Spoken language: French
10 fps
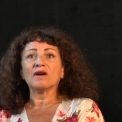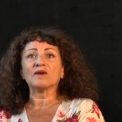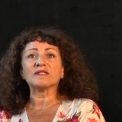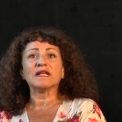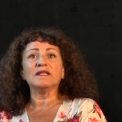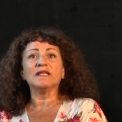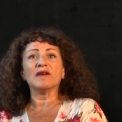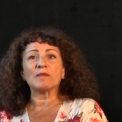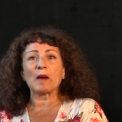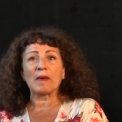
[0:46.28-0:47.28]
Rossellini
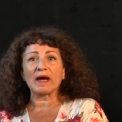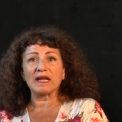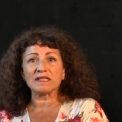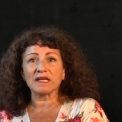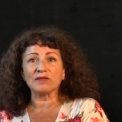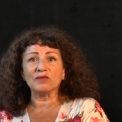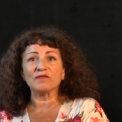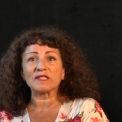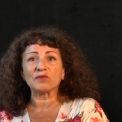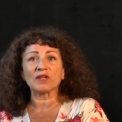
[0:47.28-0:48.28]
avait préparé la scène d'une
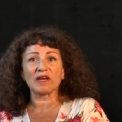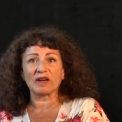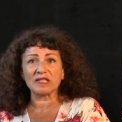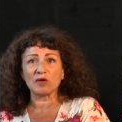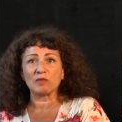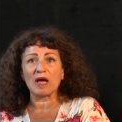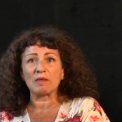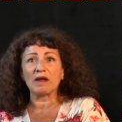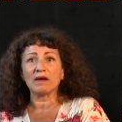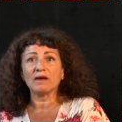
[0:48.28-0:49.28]
façon très
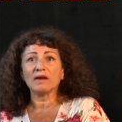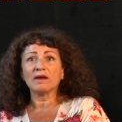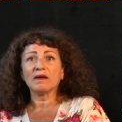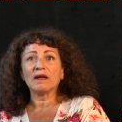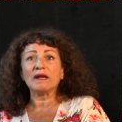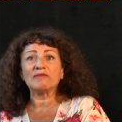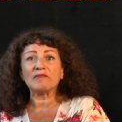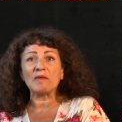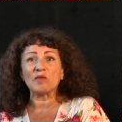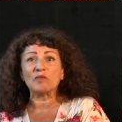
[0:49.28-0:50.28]
vraisemblable. Les
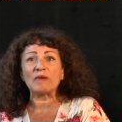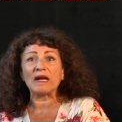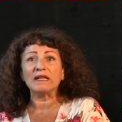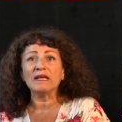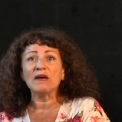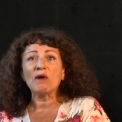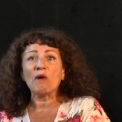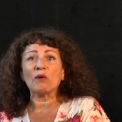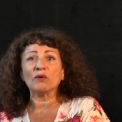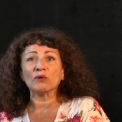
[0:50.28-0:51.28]
femmes ont pâli
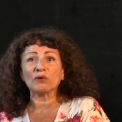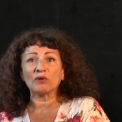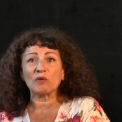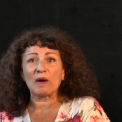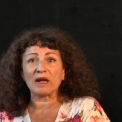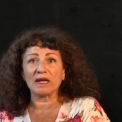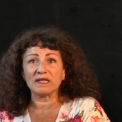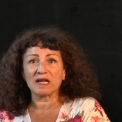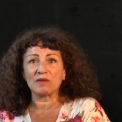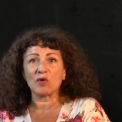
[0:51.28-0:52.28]
en entendant parler
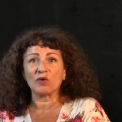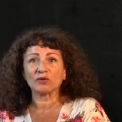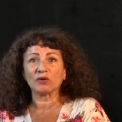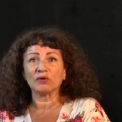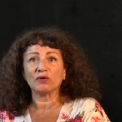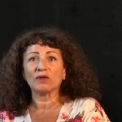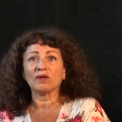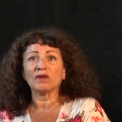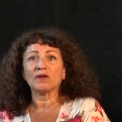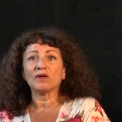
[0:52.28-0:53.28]
les Allemands entre eux.
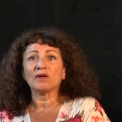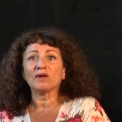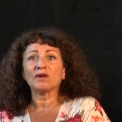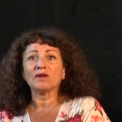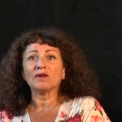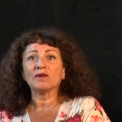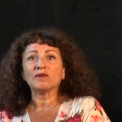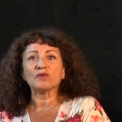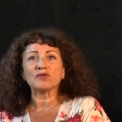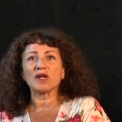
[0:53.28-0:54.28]

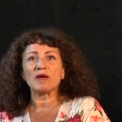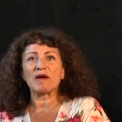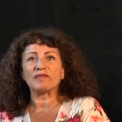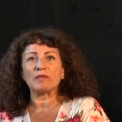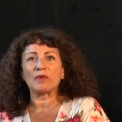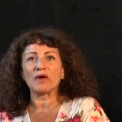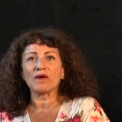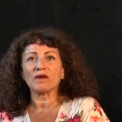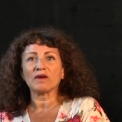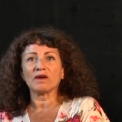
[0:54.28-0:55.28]
Tout cela m'a fait
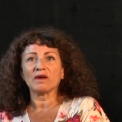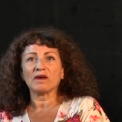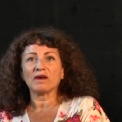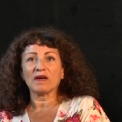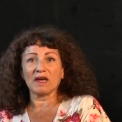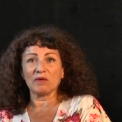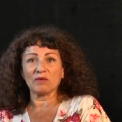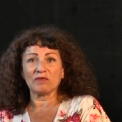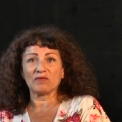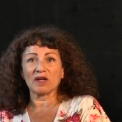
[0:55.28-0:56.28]
peur, et on
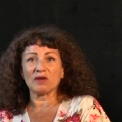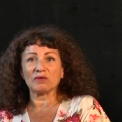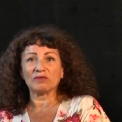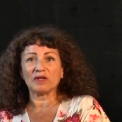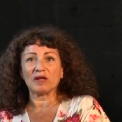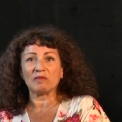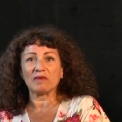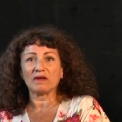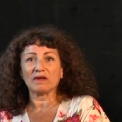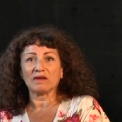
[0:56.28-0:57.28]
le voit dans le film.
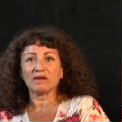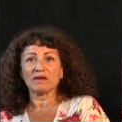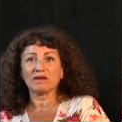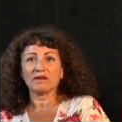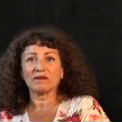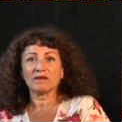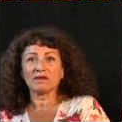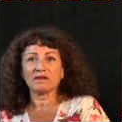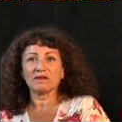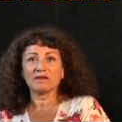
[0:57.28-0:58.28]

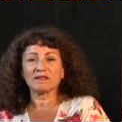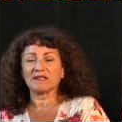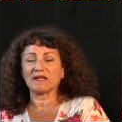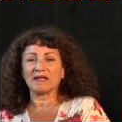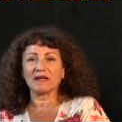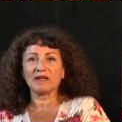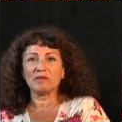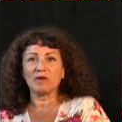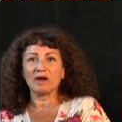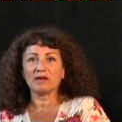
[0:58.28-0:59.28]
C'était
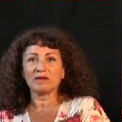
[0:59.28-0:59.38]
terrible.